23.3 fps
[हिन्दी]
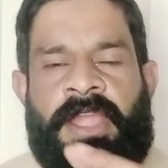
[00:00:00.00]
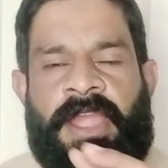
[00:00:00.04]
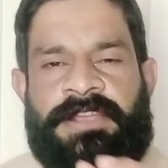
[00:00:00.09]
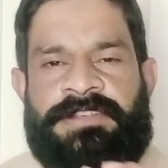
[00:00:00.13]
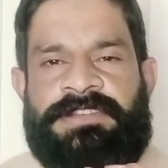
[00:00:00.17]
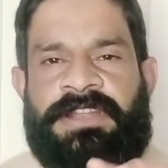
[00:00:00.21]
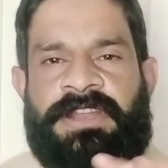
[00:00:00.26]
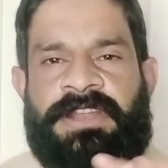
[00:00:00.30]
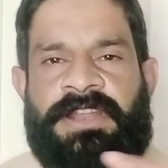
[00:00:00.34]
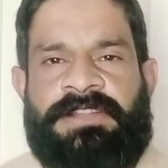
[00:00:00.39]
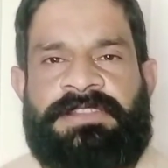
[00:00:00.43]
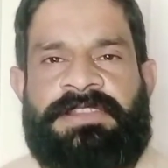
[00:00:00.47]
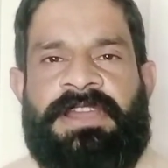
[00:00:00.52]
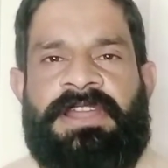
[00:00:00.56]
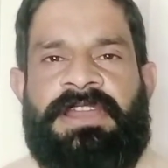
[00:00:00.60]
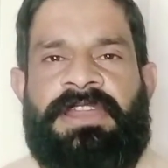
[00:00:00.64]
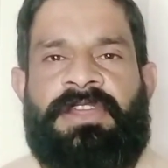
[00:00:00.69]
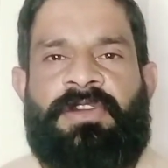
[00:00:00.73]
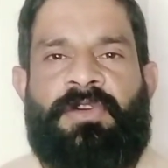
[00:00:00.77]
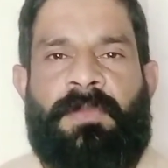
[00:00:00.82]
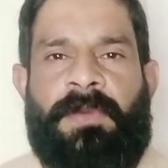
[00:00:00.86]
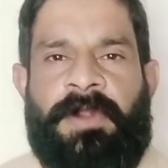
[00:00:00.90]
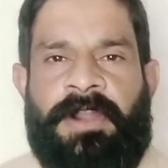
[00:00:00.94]
ऐसा लगता है
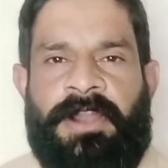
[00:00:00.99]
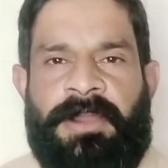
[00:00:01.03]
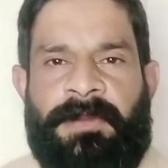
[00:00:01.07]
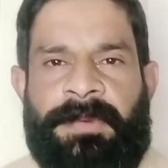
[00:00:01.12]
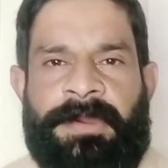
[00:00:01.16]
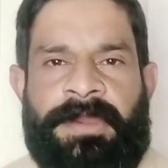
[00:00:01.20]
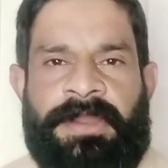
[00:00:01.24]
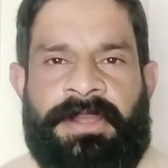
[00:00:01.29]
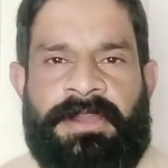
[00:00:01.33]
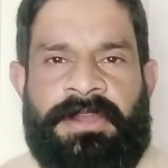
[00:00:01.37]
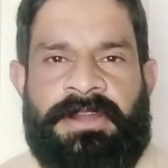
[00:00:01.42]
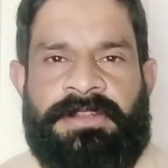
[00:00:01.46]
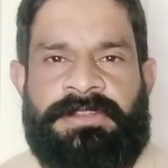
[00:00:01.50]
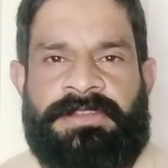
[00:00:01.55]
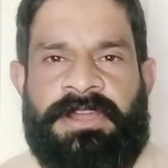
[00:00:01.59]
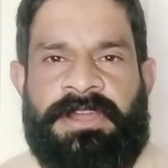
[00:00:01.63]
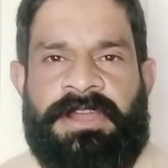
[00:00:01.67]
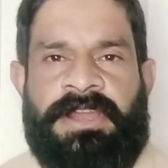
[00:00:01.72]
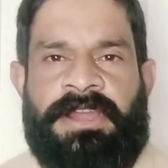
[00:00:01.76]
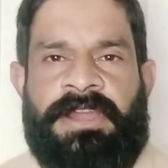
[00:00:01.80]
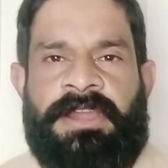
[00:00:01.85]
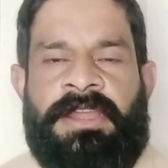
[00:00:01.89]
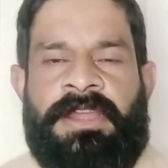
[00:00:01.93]
नहीं कि बॉडी बिल्डिंग करता
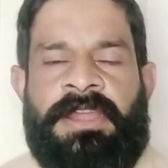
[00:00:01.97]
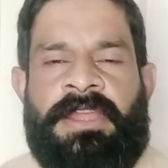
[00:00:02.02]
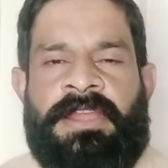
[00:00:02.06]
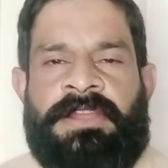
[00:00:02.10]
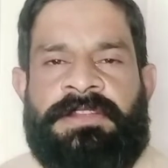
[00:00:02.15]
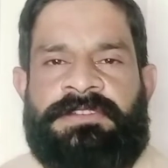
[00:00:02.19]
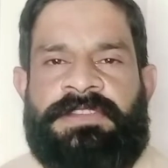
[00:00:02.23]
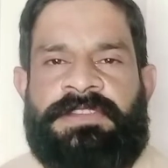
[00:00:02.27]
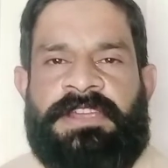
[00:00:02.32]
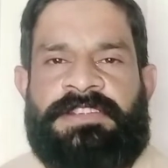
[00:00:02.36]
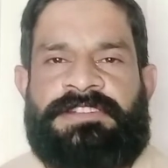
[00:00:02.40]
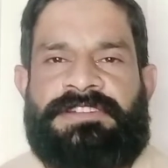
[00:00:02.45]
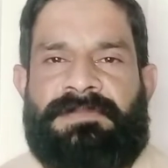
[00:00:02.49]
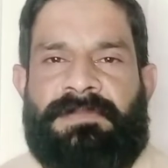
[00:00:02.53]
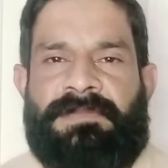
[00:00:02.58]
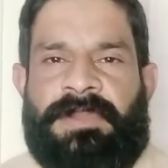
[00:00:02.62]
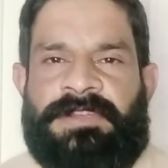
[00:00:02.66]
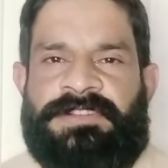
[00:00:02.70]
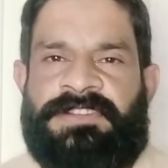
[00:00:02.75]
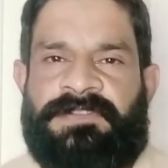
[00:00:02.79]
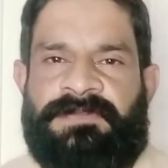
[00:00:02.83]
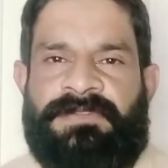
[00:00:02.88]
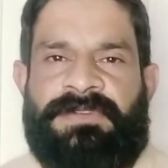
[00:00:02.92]
है जस्ट
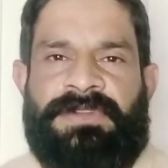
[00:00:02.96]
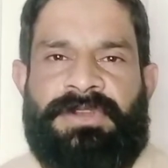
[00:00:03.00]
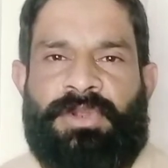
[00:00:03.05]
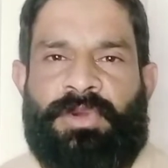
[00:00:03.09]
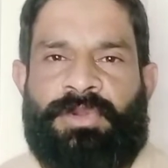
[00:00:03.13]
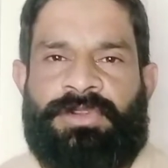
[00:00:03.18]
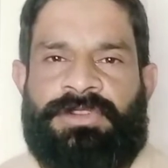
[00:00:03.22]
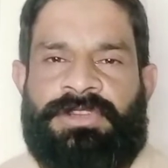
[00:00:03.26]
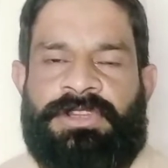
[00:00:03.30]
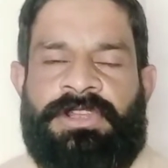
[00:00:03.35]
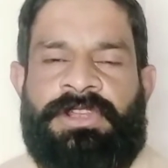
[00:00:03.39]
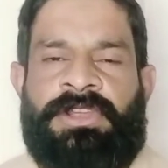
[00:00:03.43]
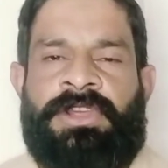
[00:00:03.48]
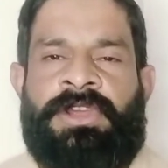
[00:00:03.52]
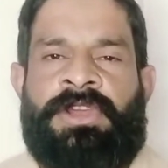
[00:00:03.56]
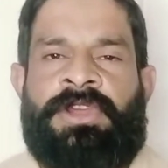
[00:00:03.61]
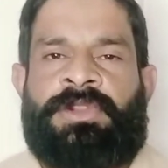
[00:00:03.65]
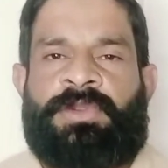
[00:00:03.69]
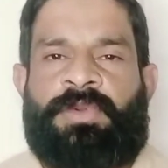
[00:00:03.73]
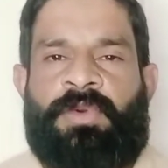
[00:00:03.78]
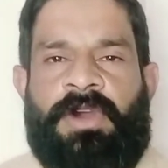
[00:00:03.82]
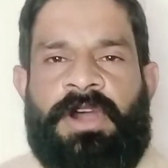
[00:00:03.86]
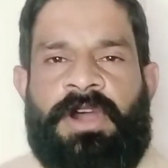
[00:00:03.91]
मैसअप ही नहीं होती
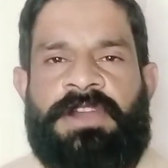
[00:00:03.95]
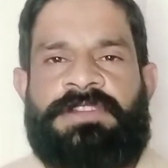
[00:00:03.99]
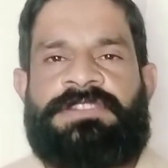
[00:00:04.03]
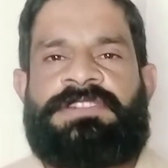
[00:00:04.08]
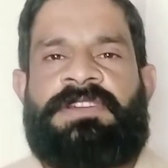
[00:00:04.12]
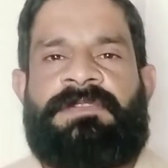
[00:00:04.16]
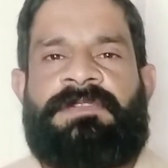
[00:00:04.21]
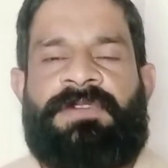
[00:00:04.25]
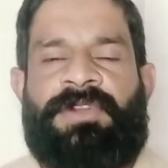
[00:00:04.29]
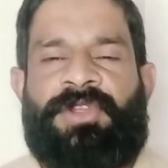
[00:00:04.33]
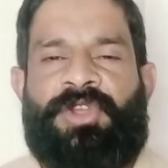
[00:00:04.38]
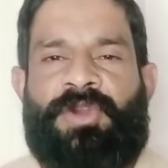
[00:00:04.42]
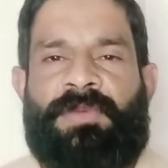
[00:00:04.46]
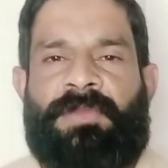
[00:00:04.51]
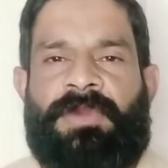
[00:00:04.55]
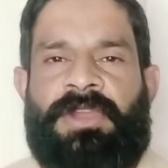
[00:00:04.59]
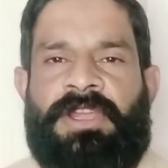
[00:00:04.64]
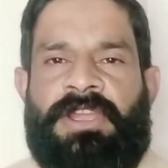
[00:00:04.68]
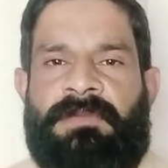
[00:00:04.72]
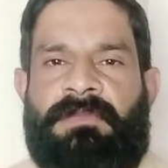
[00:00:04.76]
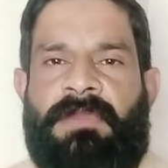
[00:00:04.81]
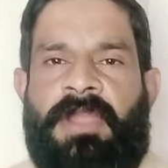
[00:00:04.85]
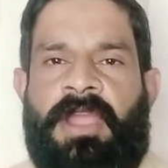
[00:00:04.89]
तो आज की वीडियो
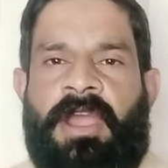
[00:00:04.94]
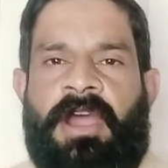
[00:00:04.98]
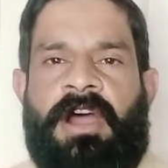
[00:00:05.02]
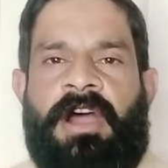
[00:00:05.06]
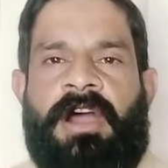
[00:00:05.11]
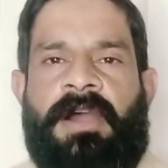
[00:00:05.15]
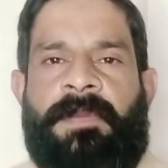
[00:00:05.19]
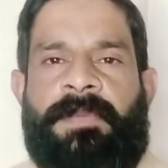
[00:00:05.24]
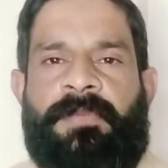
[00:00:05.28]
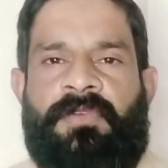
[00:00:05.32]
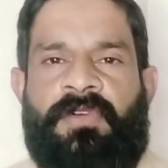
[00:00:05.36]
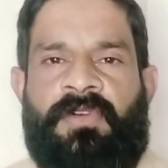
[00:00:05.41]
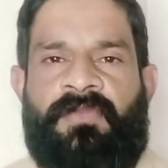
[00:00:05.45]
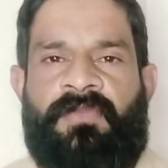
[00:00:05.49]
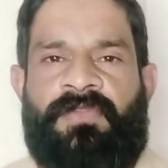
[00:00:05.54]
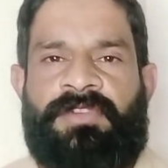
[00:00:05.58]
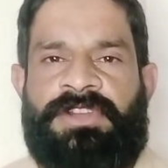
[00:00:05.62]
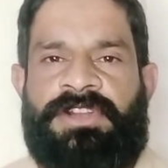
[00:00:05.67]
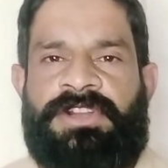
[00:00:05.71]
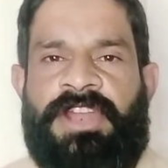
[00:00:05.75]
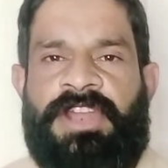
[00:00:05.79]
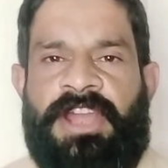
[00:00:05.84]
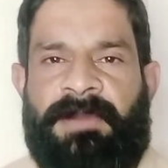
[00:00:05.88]
में मैं आपको
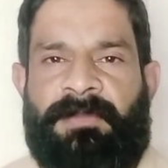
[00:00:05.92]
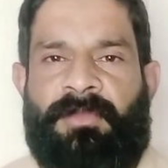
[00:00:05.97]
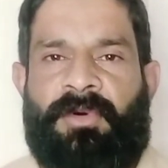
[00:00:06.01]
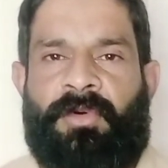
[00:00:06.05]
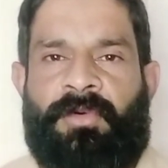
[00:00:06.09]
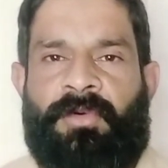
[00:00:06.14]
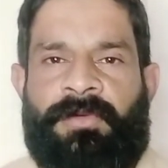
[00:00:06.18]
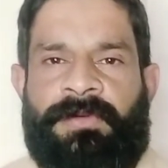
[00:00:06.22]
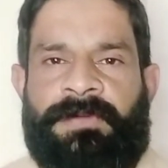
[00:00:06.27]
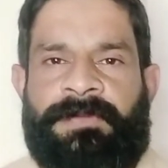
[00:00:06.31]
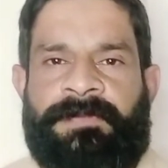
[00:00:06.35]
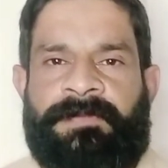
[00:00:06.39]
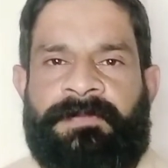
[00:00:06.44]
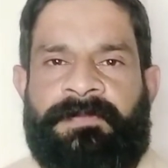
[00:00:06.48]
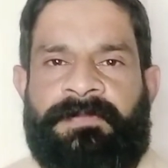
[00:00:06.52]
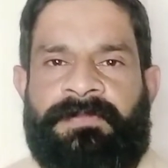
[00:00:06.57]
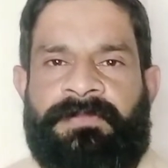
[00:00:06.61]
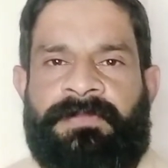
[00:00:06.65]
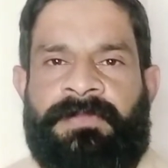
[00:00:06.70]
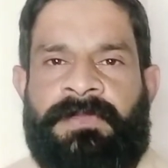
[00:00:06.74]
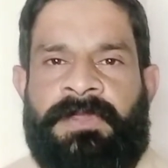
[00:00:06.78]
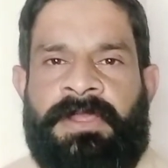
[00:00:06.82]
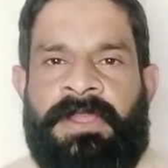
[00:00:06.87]
विद डेमो
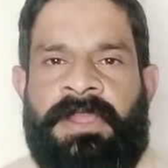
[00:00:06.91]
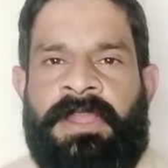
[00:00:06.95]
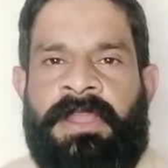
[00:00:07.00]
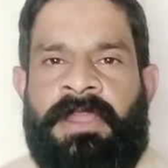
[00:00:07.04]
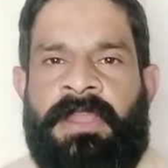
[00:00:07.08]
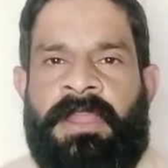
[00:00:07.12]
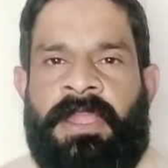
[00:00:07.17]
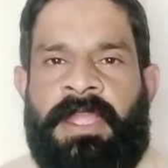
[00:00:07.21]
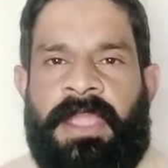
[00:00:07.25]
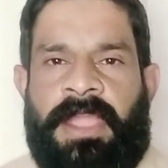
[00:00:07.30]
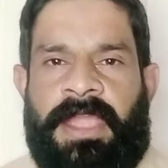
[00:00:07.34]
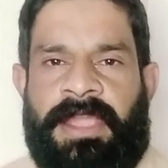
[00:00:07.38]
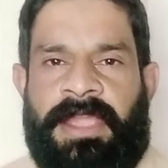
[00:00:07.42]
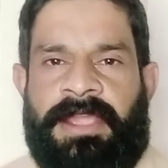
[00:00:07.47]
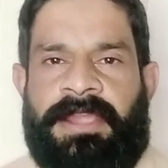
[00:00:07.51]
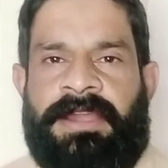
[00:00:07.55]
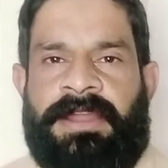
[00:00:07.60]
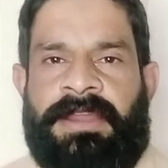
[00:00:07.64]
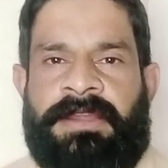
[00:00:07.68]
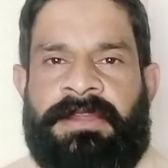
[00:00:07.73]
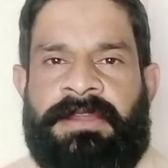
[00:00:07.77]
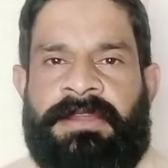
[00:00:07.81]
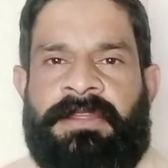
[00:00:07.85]

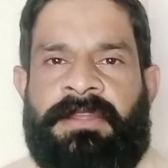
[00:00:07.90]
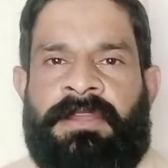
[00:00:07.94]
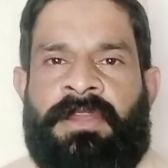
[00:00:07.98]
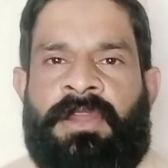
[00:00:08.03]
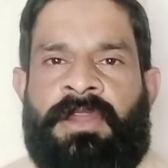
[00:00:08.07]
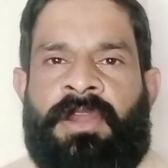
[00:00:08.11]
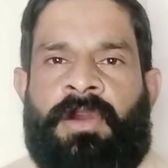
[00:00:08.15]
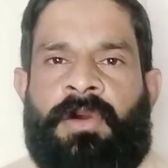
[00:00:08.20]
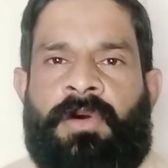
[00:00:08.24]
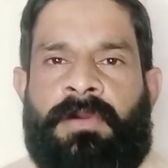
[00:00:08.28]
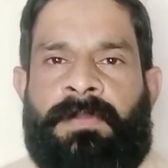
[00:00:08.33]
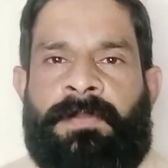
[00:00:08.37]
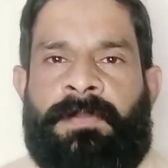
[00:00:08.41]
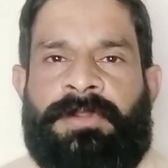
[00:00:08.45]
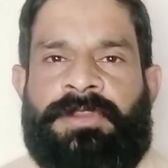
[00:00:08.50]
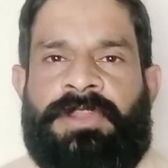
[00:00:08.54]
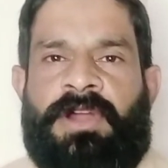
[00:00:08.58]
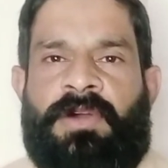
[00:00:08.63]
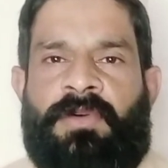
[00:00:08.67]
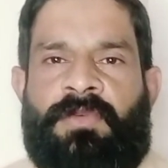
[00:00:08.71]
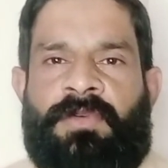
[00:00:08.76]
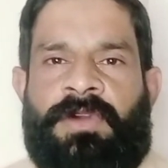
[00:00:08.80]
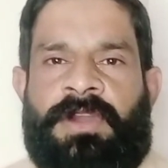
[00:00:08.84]
एंगल और
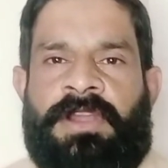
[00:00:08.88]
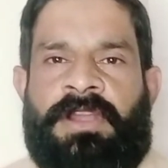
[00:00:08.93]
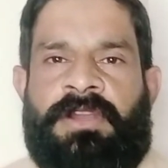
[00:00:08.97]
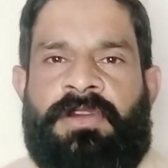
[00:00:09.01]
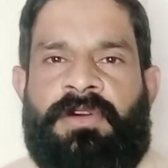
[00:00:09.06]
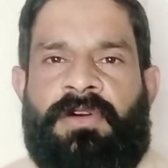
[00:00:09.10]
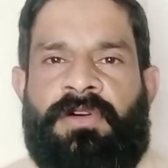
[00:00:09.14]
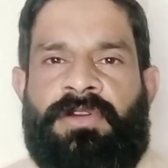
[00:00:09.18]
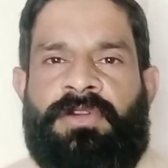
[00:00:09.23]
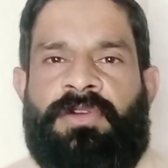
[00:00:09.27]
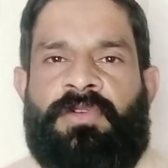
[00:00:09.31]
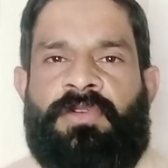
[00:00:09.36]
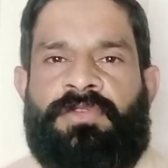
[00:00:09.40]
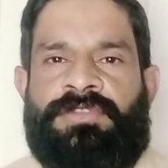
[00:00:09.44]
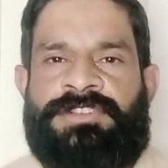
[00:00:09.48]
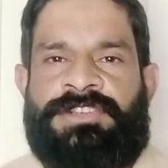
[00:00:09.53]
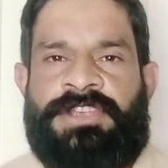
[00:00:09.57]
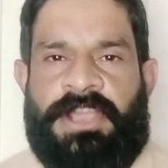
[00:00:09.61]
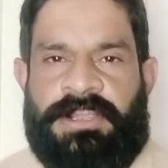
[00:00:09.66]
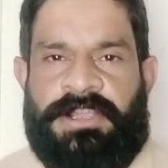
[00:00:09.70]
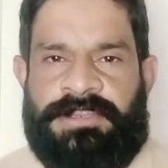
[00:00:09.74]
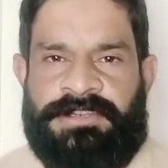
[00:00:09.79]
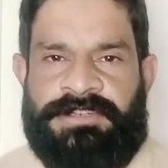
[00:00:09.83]
बताऊंगा कि कौन कौन
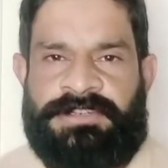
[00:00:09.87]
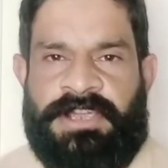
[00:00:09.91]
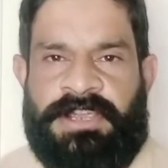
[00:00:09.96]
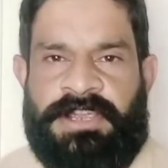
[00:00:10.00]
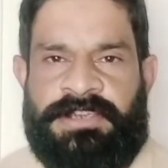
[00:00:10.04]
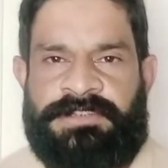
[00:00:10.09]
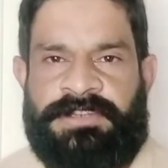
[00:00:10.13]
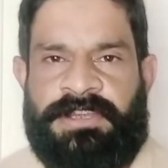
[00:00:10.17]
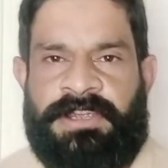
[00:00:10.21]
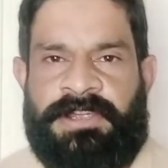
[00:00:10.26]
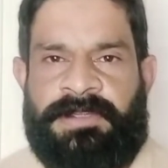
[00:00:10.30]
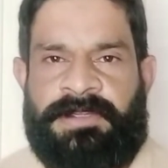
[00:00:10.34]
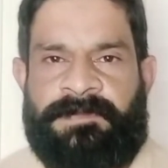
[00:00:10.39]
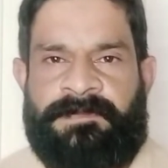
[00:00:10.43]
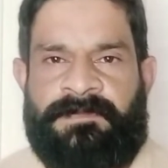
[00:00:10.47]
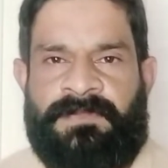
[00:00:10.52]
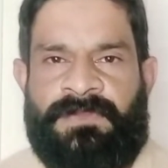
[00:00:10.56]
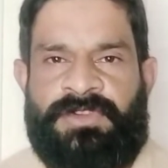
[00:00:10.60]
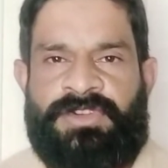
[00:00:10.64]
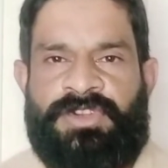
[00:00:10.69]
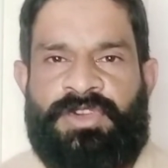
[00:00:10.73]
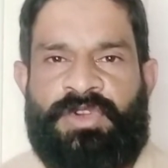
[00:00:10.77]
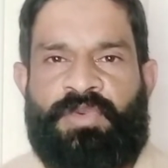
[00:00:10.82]
सी एक्सरसाइज
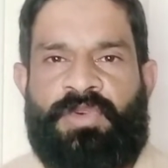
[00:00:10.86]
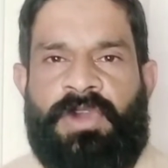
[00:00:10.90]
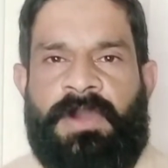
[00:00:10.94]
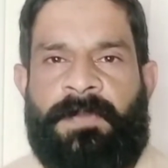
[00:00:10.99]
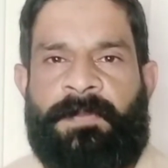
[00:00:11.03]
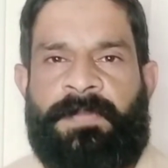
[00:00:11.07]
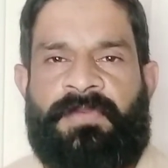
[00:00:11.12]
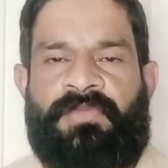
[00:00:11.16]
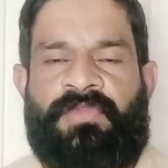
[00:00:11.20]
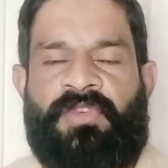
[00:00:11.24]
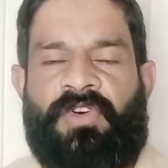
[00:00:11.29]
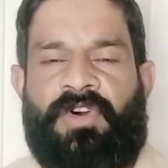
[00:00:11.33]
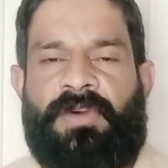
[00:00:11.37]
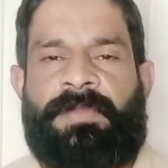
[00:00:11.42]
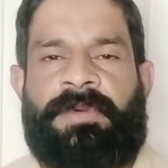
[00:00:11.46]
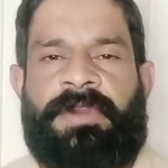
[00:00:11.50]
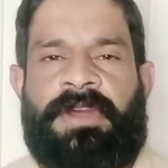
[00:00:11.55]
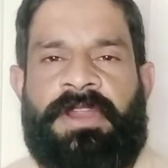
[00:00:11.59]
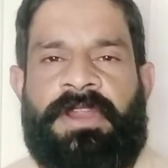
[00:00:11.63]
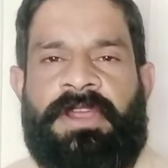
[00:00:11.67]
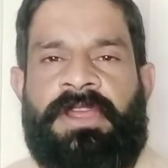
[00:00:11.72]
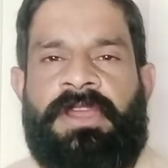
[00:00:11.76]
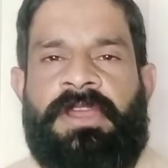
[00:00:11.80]
हैं जिनको आप परफॉर्म
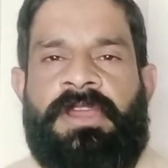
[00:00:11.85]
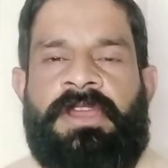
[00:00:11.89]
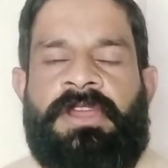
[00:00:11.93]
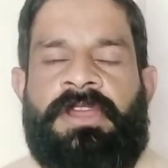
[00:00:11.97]
करें